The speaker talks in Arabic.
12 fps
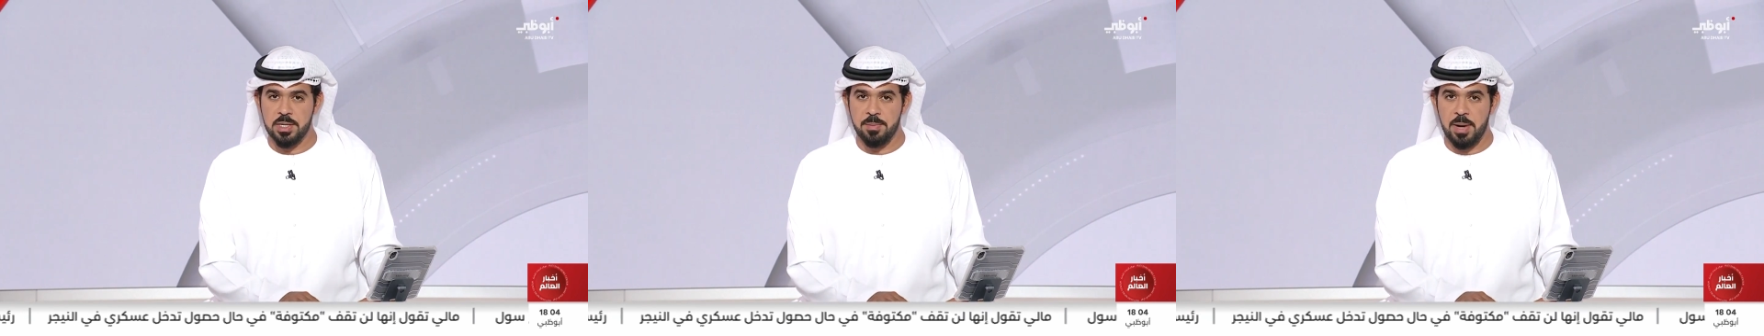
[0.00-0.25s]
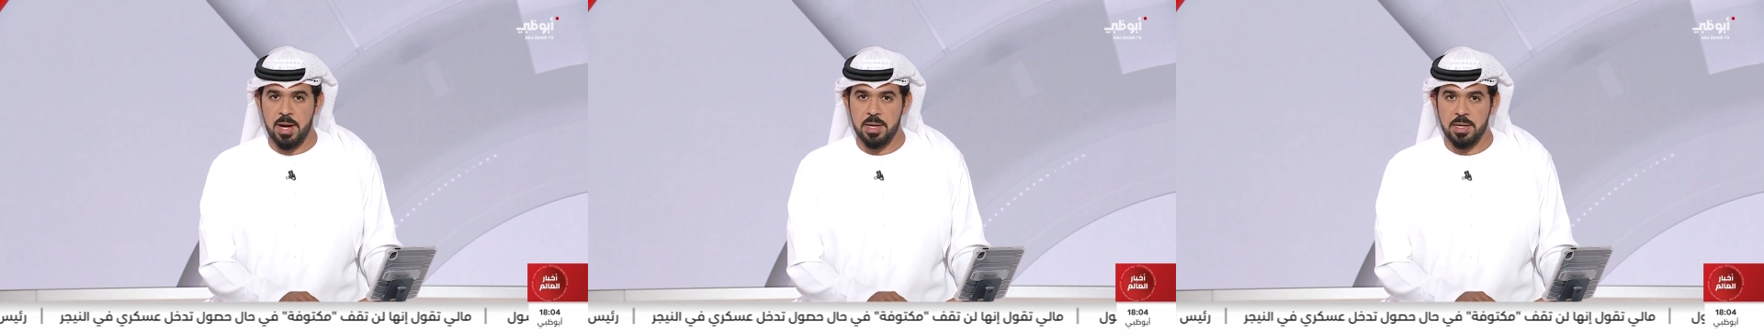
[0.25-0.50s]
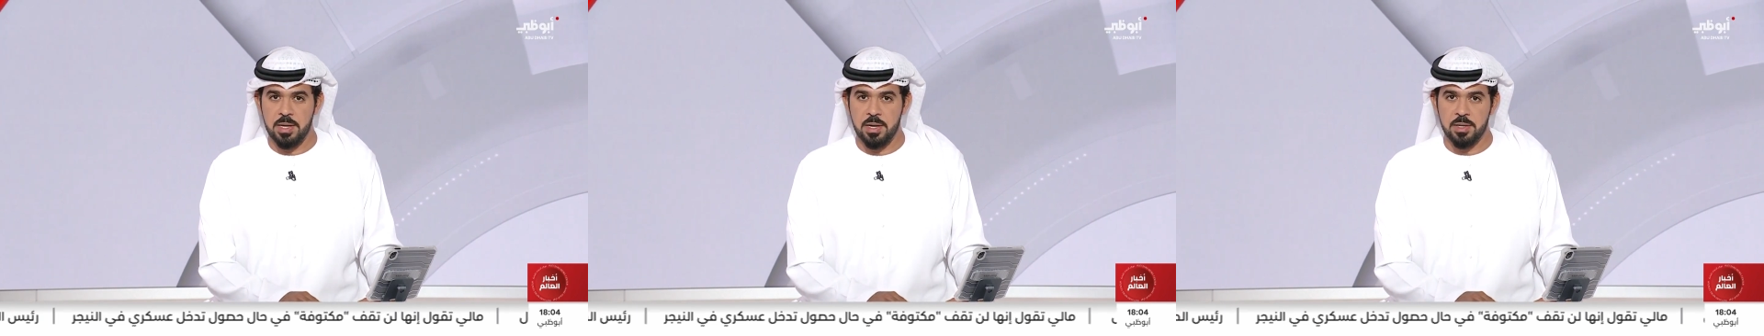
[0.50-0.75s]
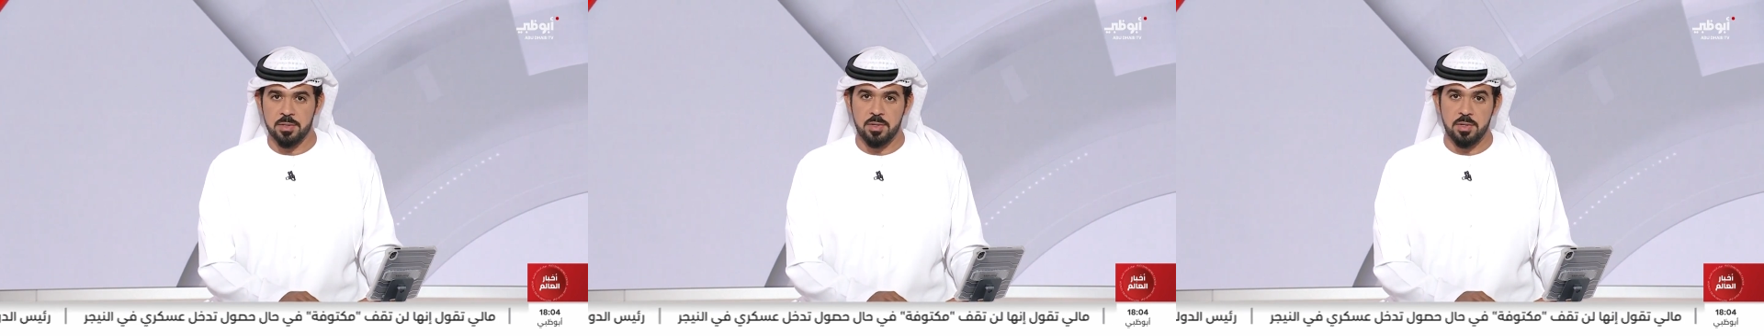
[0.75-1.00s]
معالي
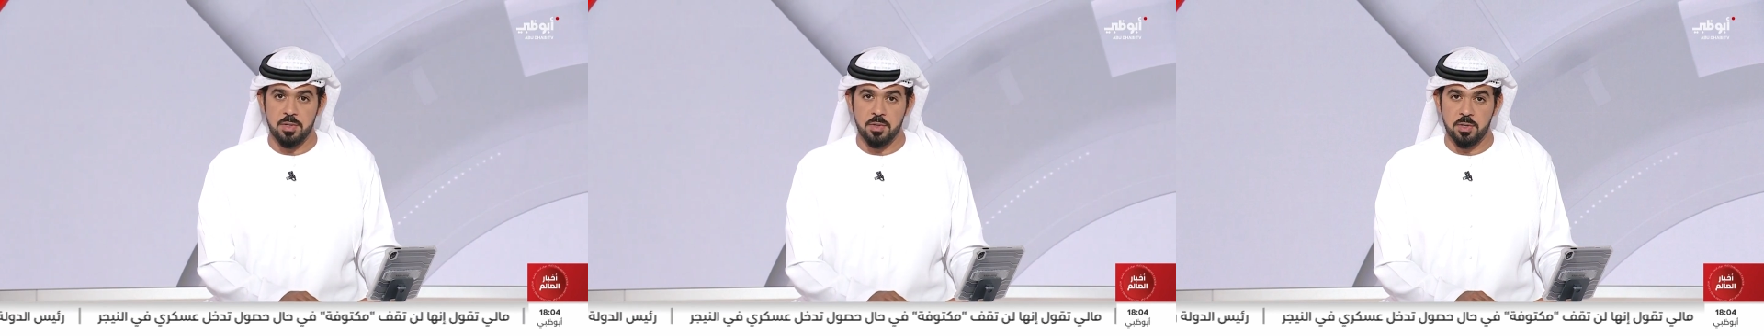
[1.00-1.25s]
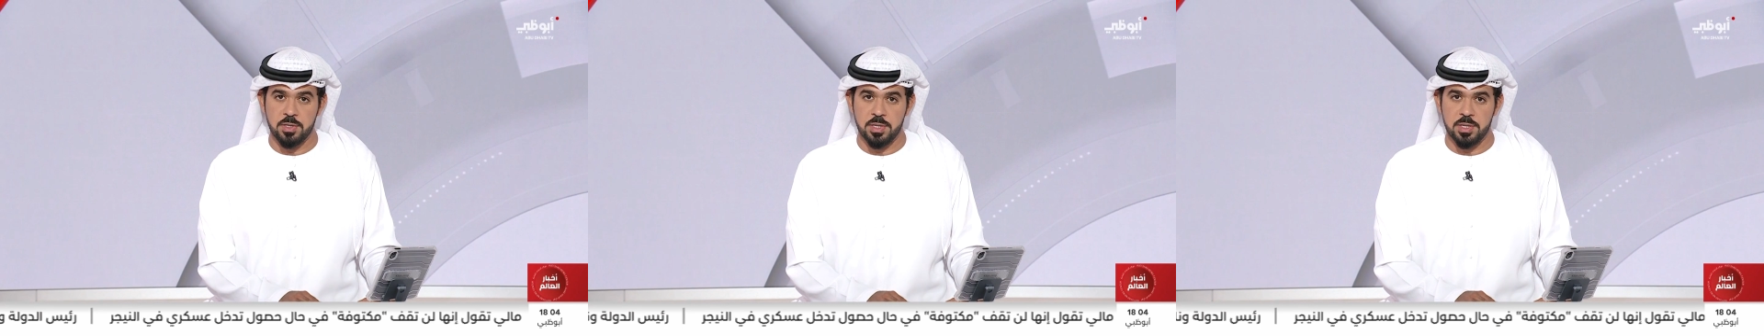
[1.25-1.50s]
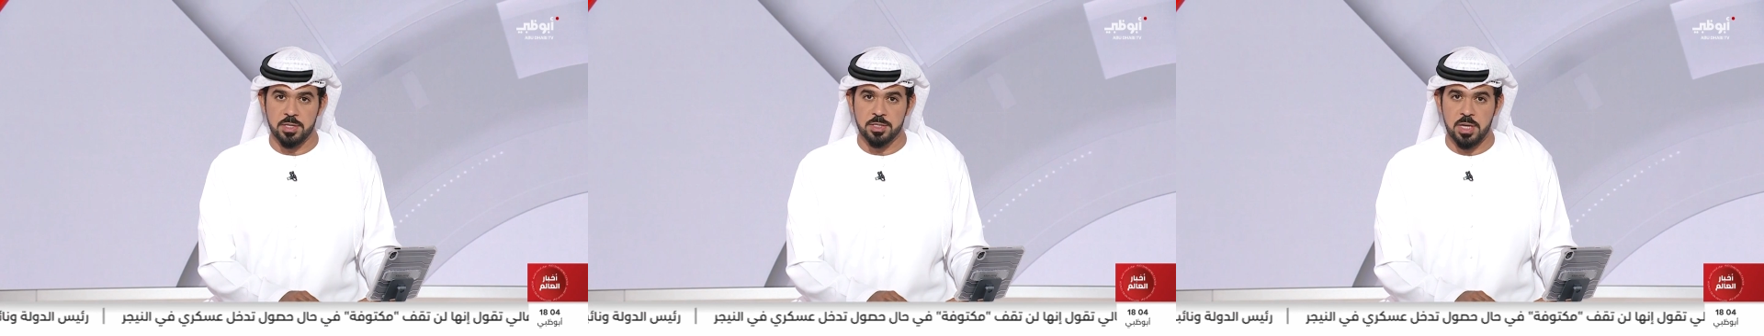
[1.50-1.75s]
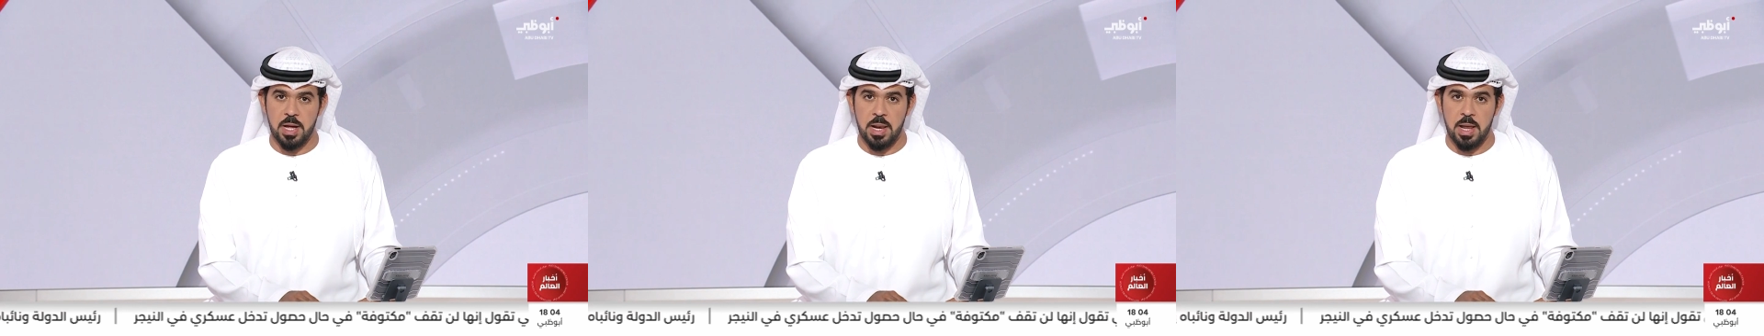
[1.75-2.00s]
انطونيو
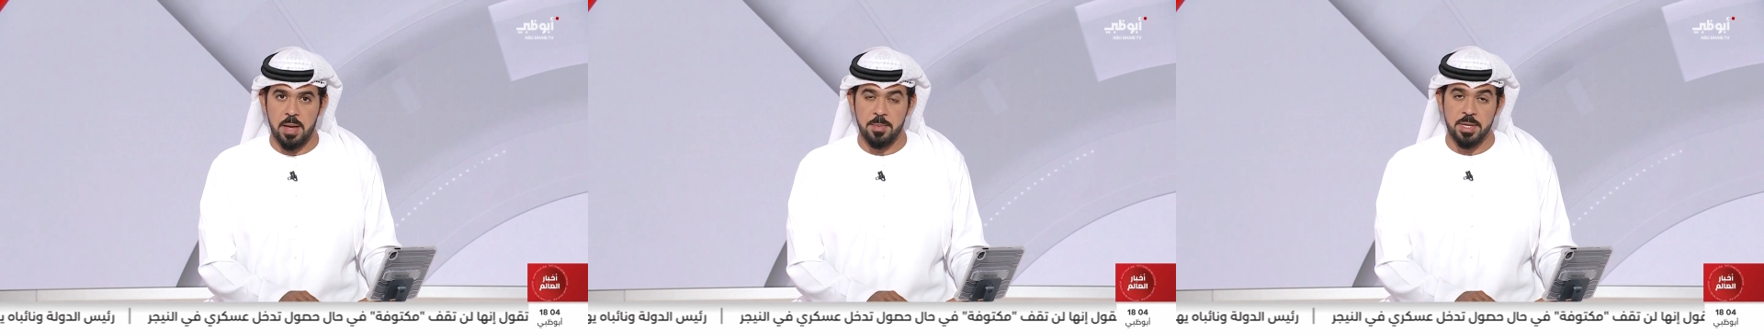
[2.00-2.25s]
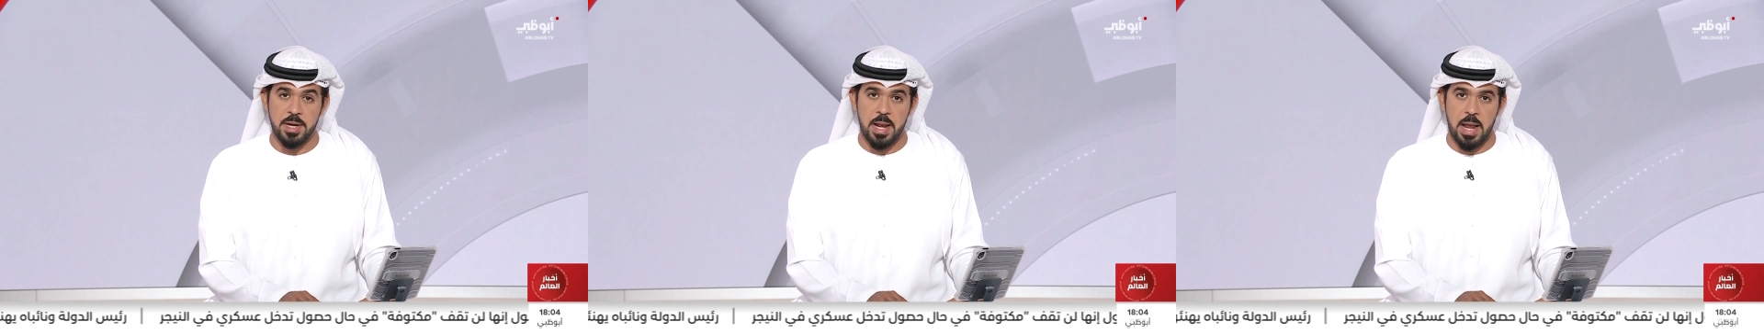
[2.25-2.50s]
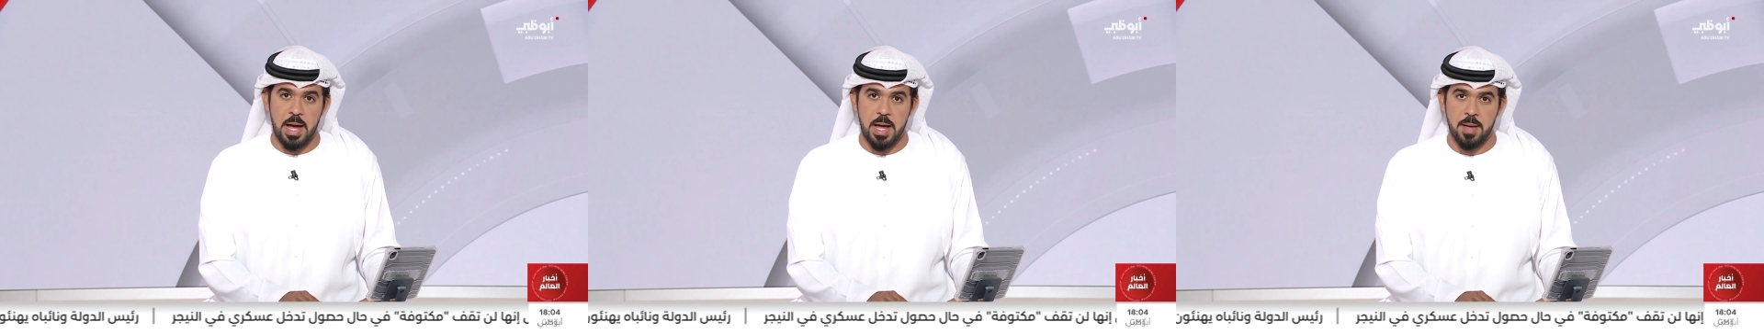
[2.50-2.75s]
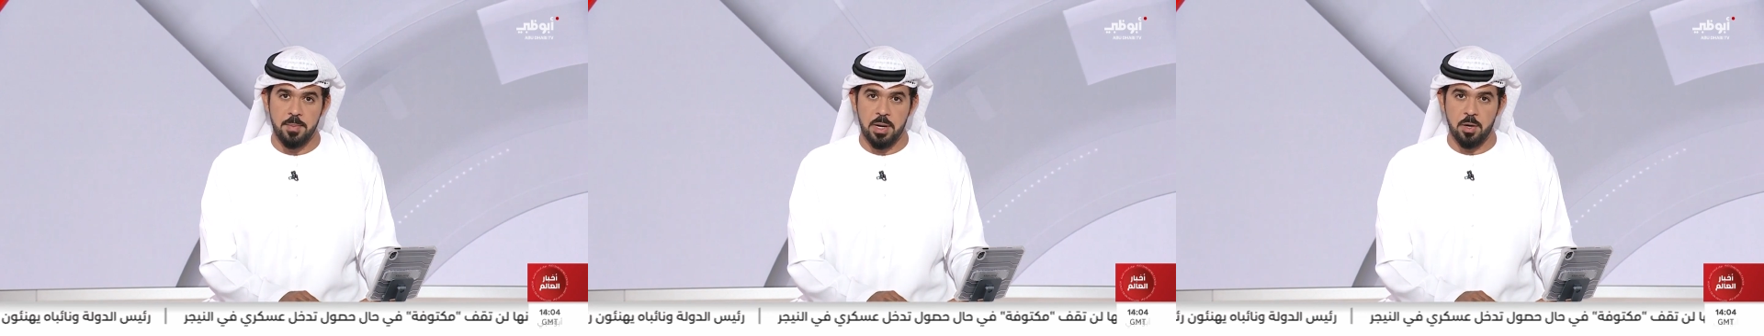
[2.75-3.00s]
غوتيريش الامين
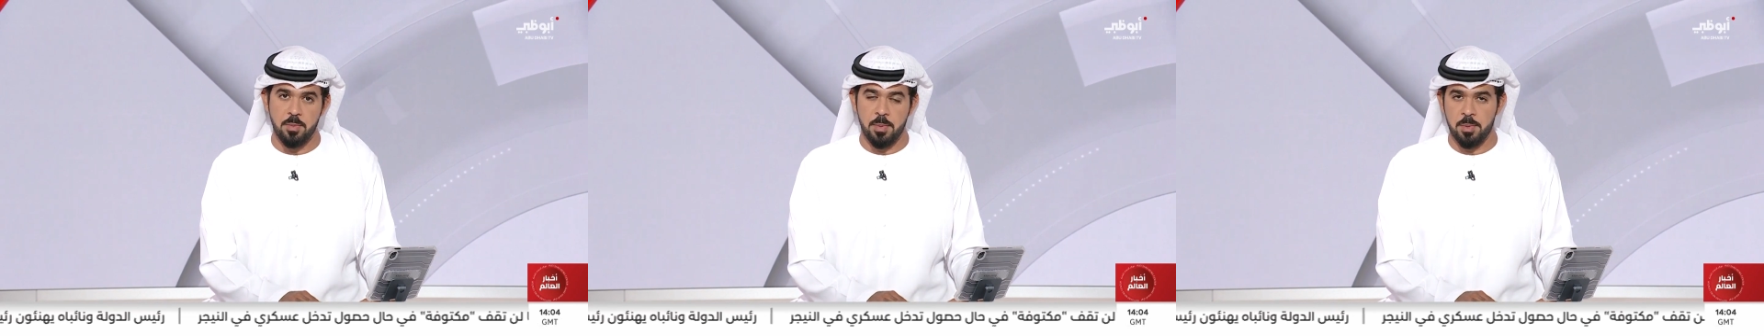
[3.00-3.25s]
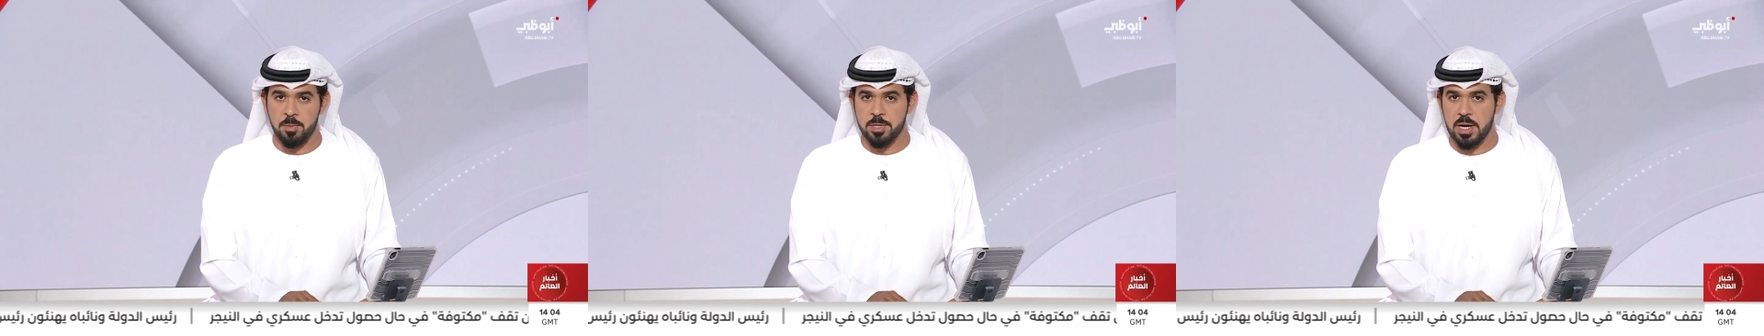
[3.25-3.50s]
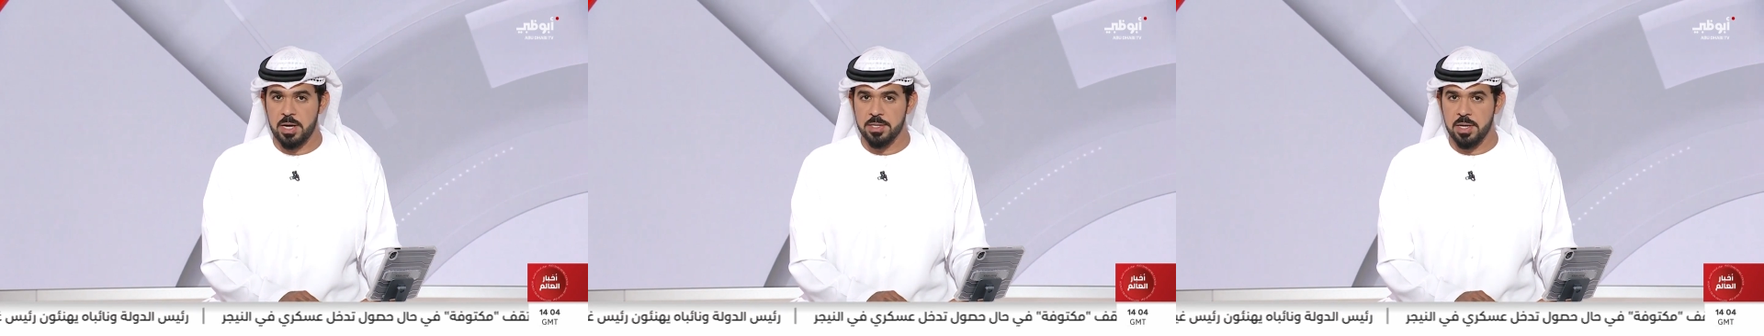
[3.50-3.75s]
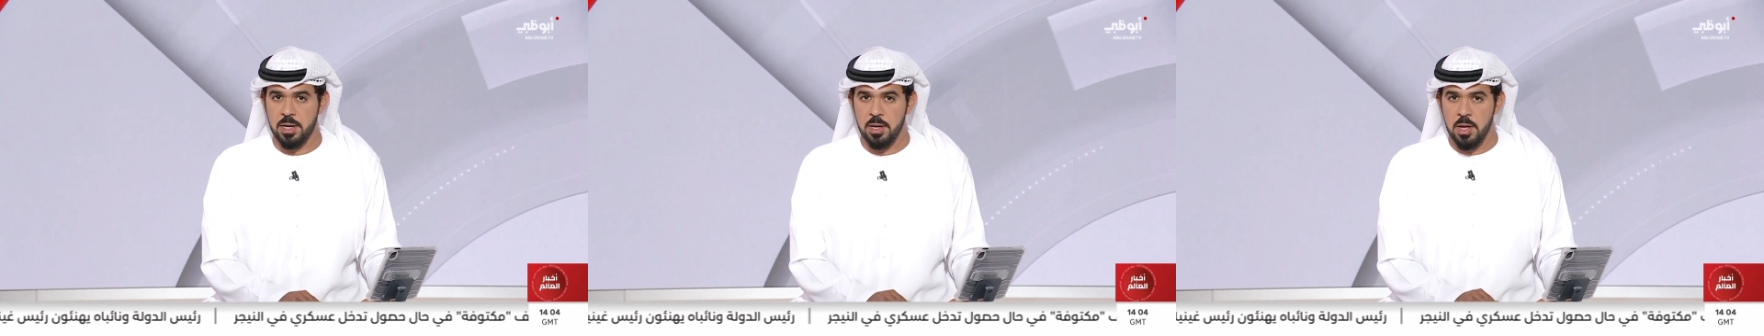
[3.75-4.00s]
العام للامم
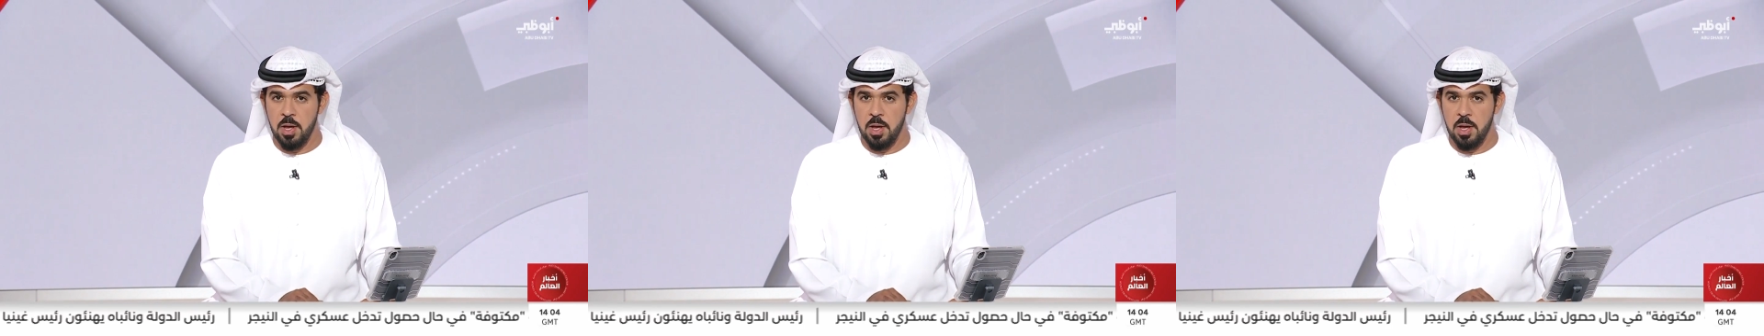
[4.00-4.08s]
المتحده